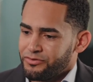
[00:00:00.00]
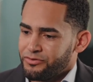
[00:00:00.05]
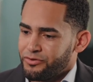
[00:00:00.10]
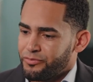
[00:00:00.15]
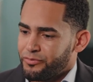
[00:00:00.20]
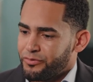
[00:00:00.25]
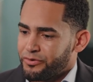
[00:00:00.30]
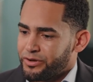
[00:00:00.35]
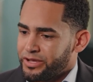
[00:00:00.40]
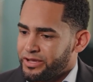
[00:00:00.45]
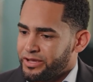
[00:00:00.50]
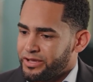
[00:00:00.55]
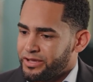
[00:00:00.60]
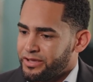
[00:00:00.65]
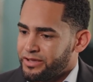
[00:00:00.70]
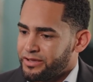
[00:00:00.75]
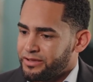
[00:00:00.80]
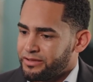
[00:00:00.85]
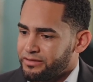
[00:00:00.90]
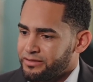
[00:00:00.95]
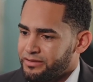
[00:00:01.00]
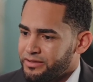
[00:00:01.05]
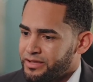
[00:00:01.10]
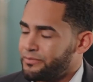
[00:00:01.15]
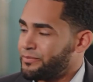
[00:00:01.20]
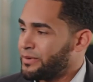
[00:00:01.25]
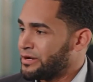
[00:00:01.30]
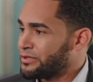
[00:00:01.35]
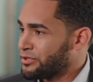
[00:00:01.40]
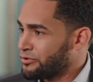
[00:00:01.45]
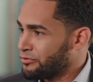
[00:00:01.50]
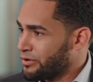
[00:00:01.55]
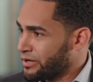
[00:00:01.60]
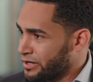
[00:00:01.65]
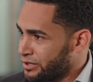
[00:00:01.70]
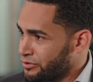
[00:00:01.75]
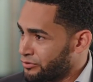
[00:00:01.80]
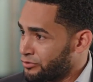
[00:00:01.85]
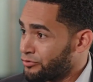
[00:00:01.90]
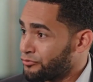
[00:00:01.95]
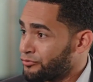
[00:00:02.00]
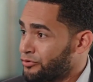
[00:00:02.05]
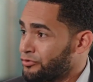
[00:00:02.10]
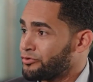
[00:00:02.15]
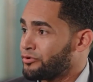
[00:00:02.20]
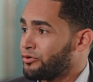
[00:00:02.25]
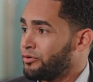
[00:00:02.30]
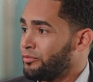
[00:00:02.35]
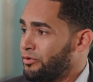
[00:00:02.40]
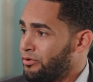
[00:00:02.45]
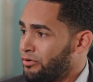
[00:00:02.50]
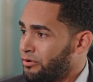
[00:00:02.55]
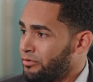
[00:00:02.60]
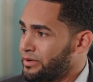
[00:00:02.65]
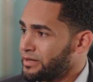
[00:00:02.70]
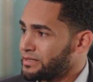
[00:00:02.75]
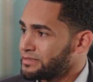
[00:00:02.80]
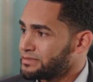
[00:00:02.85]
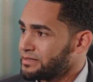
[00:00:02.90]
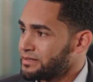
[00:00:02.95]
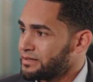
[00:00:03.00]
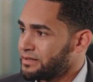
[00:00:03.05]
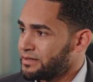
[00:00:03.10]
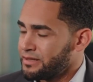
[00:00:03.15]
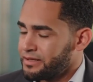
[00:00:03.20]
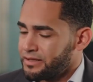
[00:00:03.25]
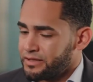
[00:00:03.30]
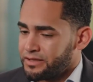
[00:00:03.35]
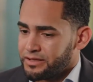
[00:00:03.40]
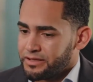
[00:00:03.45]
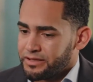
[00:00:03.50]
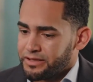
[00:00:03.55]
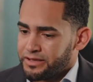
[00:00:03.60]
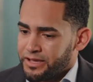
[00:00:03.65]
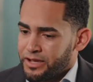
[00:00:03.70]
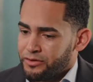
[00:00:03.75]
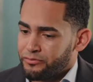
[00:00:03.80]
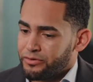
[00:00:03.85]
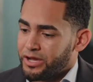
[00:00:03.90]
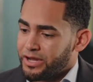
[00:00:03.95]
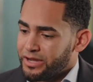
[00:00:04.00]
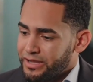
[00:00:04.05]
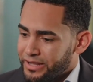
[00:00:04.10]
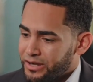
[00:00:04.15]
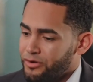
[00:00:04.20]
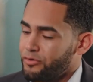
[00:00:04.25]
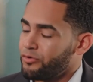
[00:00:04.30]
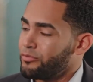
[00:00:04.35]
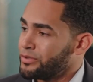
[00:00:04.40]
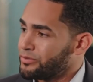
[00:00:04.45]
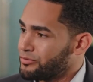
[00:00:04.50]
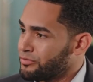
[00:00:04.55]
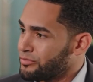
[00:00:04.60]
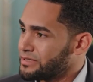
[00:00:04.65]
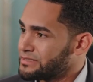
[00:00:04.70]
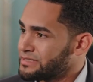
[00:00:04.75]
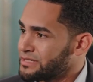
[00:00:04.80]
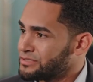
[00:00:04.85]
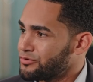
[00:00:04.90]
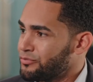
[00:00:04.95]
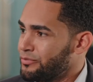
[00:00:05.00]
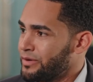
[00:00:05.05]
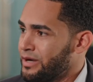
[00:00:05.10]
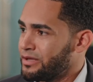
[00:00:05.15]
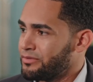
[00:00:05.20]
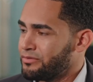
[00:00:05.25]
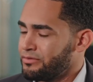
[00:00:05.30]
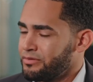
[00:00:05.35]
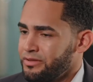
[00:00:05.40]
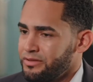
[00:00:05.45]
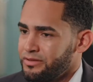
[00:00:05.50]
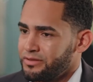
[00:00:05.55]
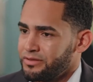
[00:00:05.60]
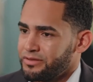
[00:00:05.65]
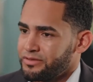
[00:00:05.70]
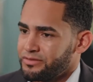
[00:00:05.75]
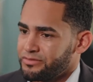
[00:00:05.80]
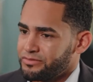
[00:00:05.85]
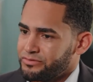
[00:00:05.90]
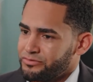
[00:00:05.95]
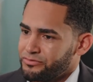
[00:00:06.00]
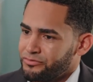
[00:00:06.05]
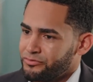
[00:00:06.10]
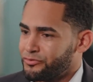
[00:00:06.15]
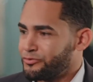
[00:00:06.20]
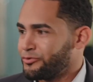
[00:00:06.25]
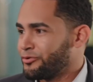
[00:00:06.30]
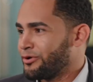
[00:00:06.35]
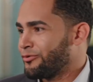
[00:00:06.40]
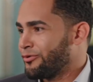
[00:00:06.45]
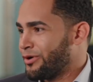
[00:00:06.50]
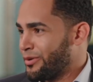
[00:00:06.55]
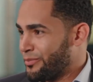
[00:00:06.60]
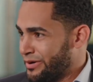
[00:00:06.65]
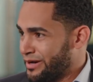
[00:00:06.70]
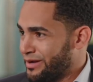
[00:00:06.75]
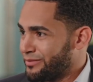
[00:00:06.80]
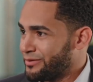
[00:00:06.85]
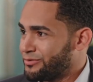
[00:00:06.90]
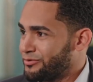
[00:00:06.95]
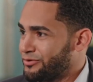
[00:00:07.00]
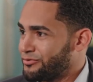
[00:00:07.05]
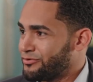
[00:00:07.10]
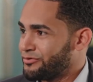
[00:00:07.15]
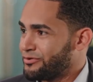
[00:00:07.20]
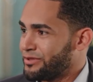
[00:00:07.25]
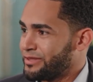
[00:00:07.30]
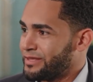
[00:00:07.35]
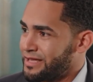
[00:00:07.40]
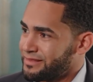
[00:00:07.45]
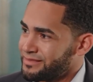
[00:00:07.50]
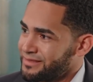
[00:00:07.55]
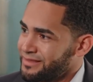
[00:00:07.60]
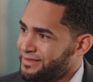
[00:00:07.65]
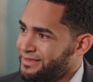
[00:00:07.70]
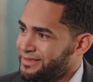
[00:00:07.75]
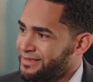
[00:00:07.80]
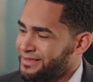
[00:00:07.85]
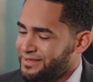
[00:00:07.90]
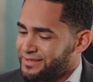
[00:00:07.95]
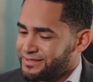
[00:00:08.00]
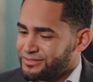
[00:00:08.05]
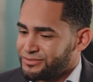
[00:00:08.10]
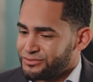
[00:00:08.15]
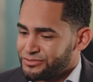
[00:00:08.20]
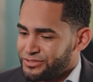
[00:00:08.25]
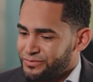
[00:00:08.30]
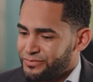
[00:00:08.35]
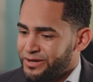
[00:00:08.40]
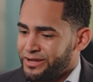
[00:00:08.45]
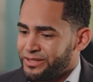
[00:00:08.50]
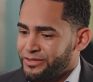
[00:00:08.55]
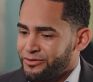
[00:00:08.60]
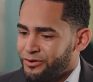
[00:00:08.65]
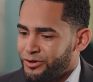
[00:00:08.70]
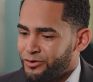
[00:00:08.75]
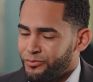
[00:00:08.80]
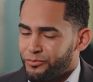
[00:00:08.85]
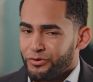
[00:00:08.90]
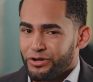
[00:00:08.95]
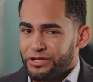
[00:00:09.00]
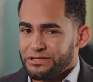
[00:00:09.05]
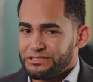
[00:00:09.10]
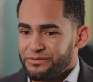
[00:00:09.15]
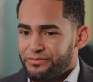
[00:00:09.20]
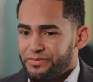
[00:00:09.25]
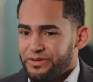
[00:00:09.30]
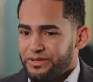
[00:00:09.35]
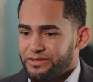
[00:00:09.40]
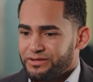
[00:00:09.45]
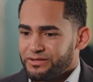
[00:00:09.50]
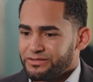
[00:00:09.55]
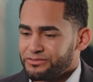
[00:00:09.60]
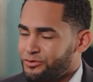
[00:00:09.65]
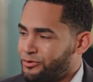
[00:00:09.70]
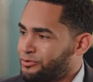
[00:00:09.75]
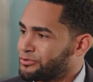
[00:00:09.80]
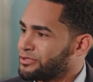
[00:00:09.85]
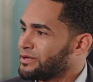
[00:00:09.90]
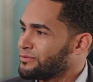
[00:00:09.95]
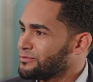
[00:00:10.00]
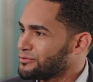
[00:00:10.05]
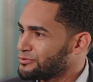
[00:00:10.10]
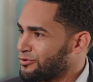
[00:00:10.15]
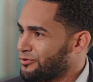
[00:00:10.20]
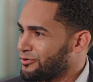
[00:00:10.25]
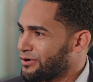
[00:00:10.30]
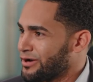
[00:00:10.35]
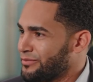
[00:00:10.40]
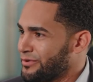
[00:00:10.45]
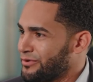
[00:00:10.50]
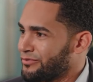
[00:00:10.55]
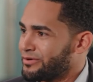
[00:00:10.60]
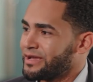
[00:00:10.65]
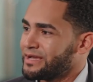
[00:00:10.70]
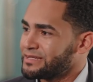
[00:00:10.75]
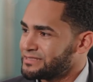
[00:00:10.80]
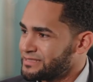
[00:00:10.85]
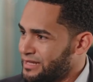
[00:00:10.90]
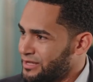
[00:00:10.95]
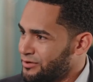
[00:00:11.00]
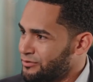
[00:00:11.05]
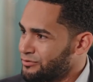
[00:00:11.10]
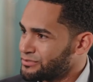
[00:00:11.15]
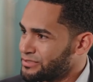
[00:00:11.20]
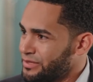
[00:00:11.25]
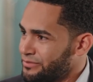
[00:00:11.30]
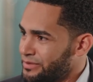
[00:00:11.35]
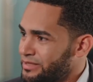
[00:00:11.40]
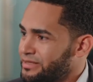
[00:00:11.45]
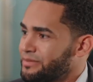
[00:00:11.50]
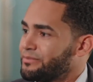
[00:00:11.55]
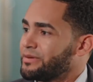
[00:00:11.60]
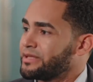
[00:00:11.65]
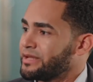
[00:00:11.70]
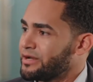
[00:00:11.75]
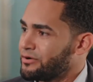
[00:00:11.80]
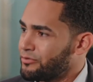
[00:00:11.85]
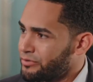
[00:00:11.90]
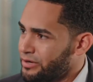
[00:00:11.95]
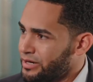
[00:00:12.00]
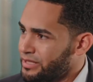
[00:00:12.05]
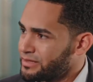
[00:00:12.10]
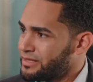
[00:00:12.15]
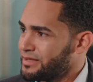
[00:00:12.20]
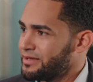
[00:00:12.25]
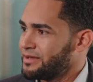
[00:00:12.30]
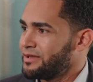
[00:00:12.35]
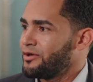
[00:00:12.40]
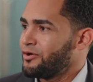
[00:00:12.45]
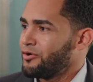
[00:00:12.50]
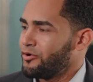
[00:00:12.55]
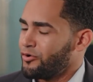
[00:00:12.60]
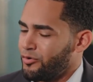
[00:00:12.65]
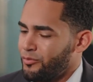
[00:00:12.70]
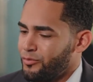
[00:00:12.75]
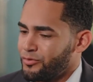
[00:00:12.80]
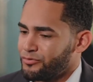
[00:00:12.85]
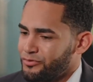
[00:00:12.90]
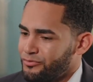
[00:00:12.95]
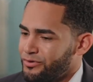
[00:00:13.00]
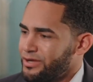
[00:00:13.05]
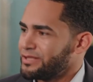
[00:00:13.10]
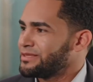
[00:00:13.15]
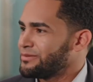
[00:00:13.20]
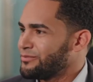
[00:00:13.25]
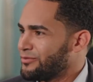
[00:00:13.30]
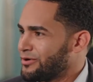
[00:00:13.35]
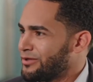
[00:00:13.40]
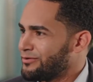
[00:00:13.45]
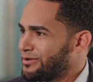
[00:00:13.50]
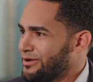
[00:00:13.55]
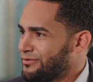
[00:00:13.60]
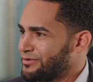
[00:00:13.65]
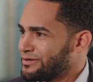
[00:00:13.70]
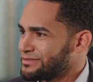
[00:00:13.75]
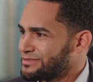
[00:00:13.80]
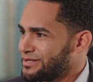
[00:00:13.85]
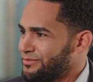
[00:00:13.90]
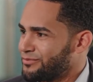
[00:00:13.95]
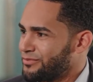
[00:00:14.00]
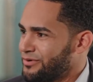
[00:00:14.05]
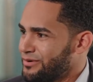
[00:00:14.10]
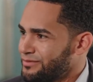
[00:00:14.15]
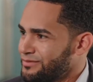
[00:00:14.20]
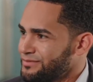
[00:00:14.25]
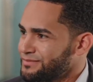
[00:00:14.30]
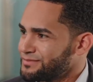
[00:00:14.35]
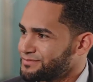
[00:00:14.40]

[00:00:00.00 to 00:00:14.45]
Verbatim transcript: sino porque el partido ha creído en nosotros como jóvenes. Hay una gran juventud que se ha sumado. Nosotros con apenas 28 años de edad. Yo siempre le digo a los municipios, solo tenemos un solo camino, que hacer la cosa bien, de manera correcta, como se nos ha estimulado en la Fuerza del Pueblo.